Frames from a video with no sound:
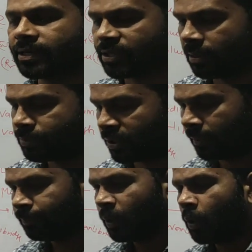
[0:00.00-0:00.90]
एग्ज़ाम्स
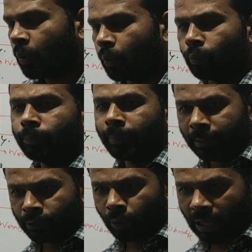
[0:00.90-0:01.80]
हैं
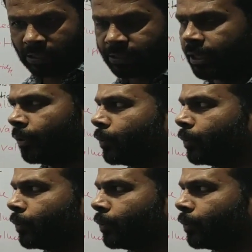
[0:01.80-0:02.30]
उनके जो अच्छे